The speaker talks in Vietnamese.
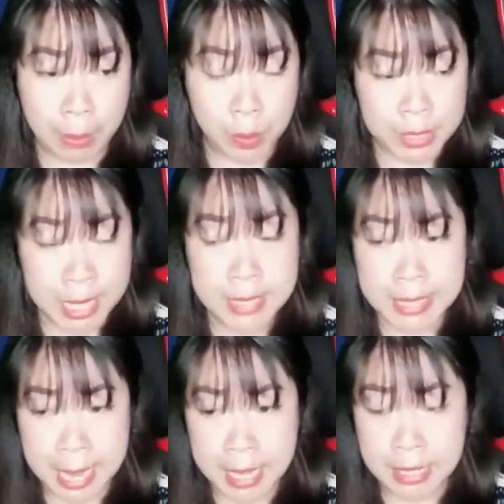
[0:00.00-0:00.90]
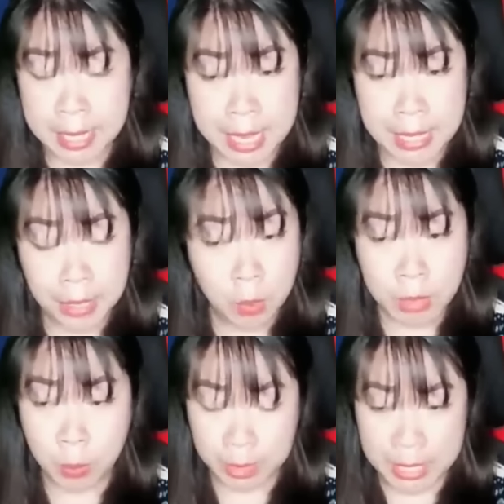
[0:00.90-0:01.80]
của Giai Sai thì không
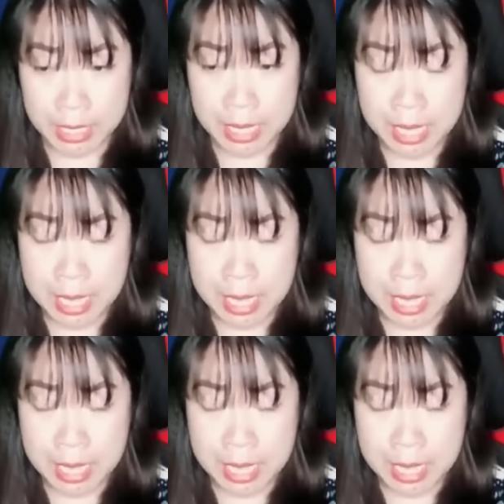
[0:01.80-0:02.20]
đồng ý.